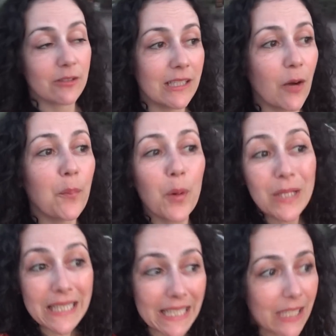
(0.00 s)
ele é um
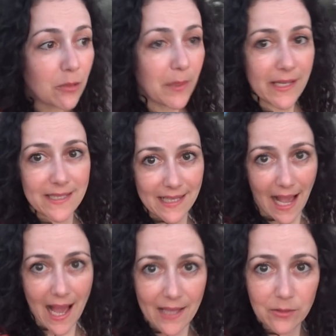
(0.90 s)
pouquinho mais
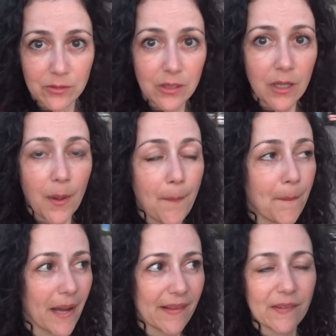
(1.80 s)
caro,
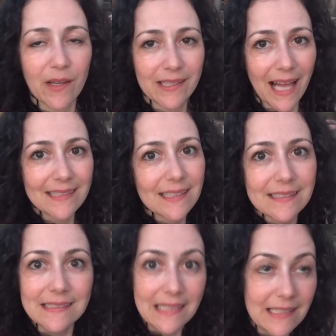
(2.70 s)
mas não é nada
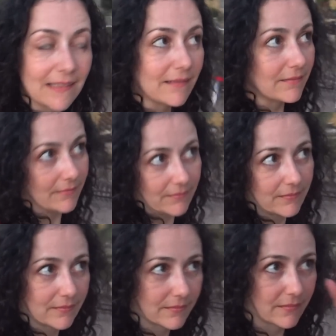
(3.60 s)
assim
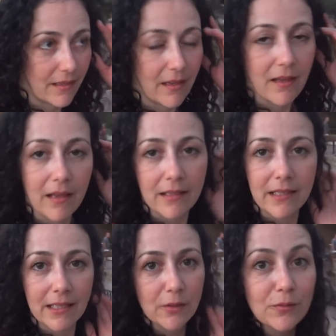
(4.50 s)

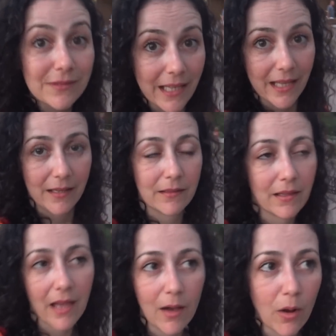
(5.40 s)
que não dê.
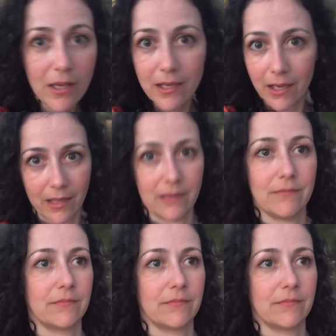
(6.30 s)
É ok.